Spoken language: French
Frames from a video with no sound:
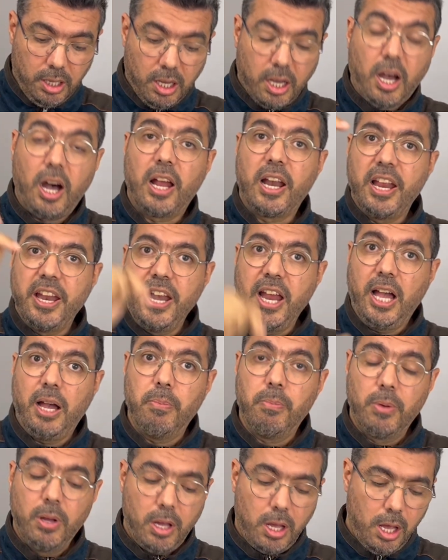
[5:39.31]
قال
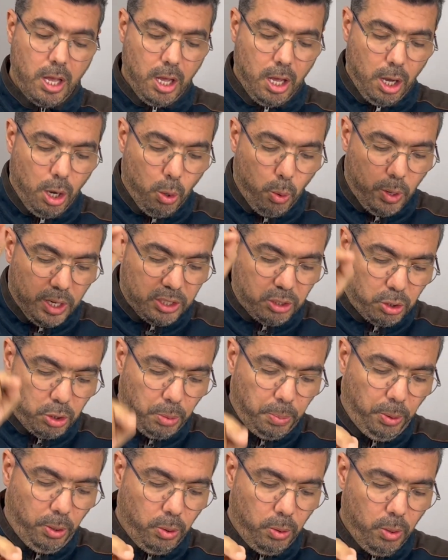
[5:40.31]
نعم هو
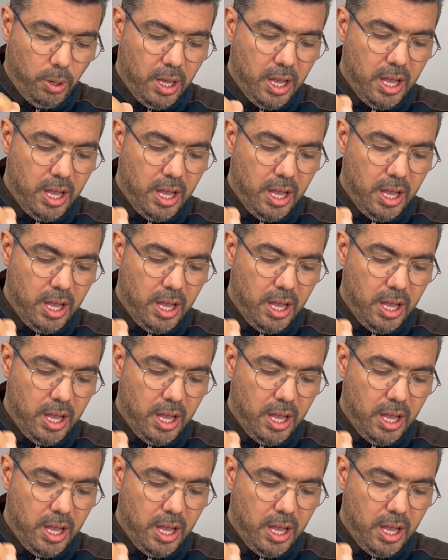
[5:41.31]
الصبح